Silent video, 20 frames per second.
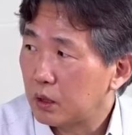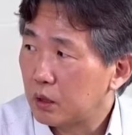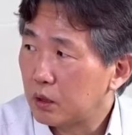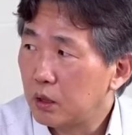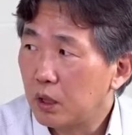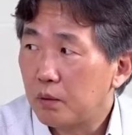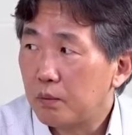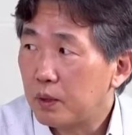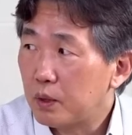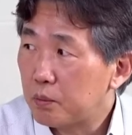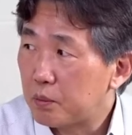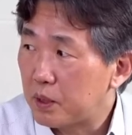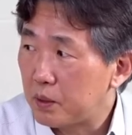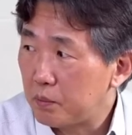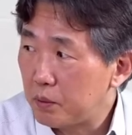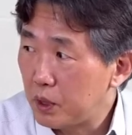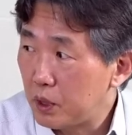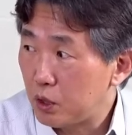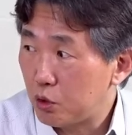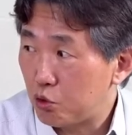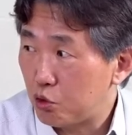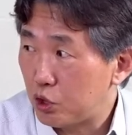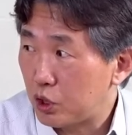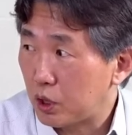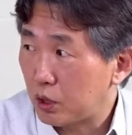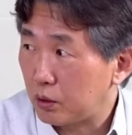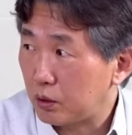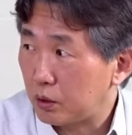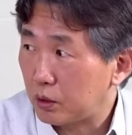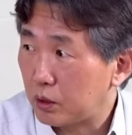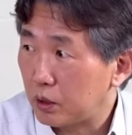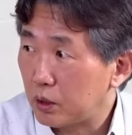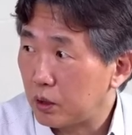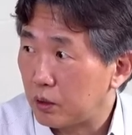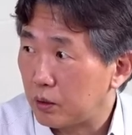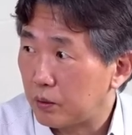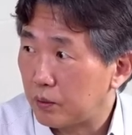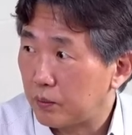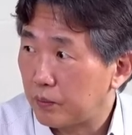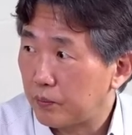그야말로 비밀리에 추진했거든요.